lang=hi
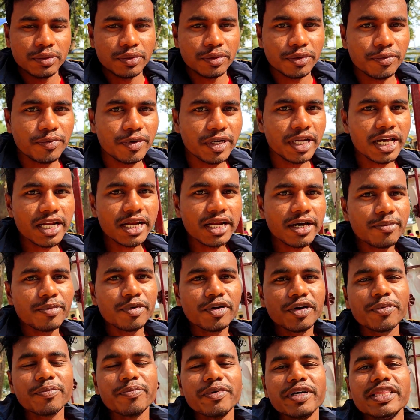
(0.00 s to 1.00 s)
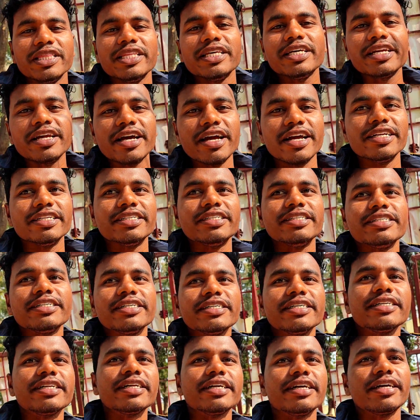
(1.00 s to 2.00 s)
तो फिलहाल हम लोग मंदिर एंट्री
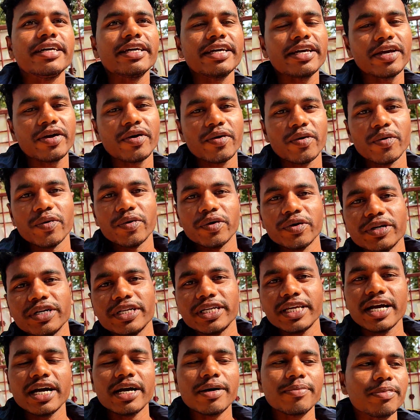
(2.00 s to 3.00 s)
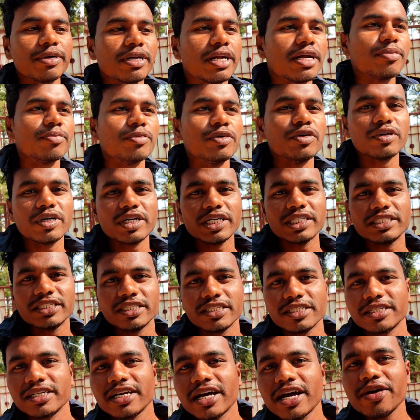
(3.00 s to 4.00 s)
कर रहे हैं और यहाँ पर हम लोग का
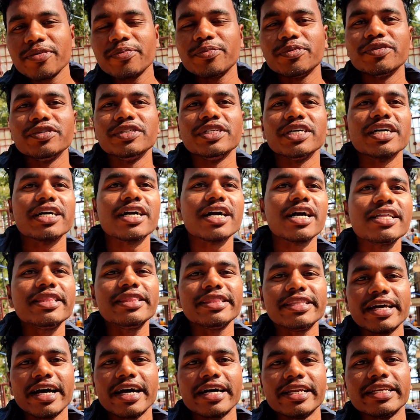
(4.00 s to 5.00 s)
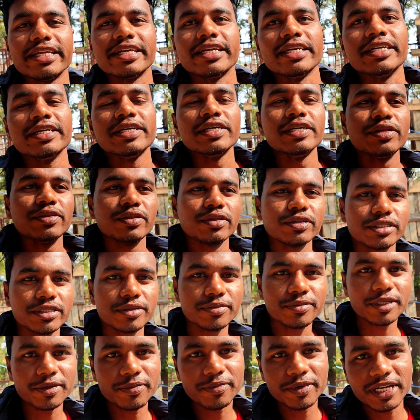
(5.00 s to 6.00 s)
चल रहा है पूजा का तैयारी तो
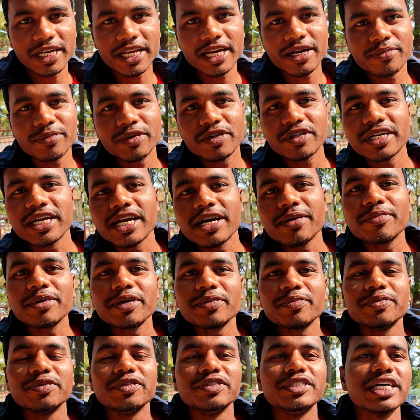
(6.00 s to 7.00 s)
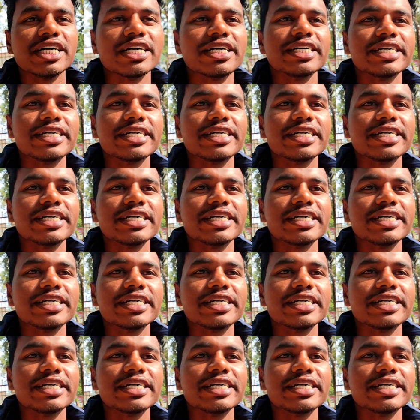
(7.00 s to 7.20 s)
सबसे पहले हम लोग यहाँ पर पूजा